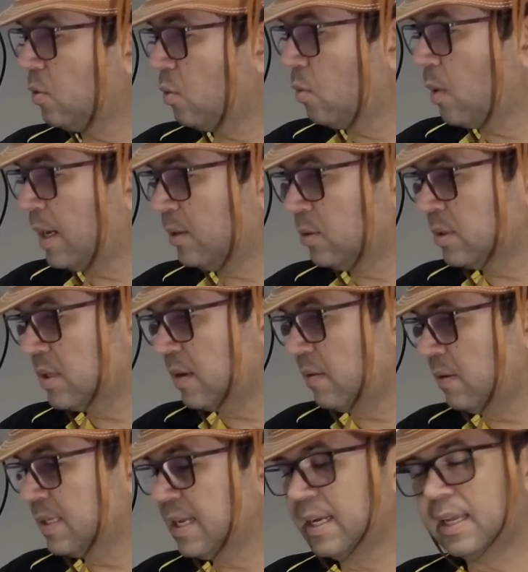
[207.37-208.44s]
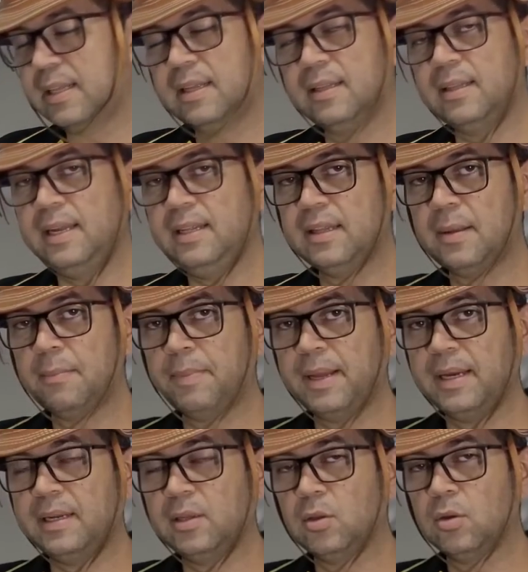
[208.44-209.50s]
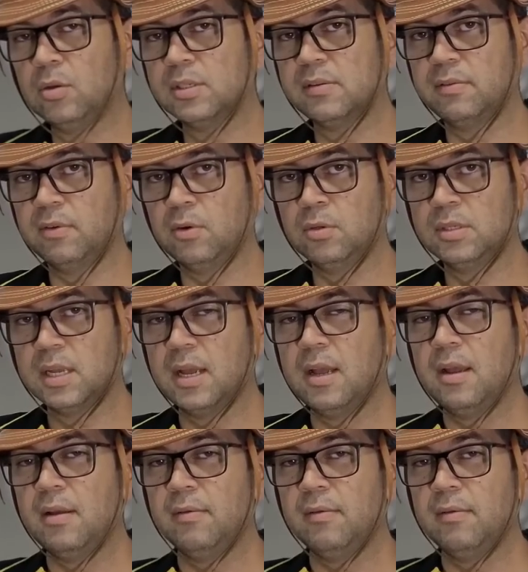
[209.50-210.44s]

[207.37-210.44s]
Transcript: Com quatro células aqui de 30 amperes, 12 volts,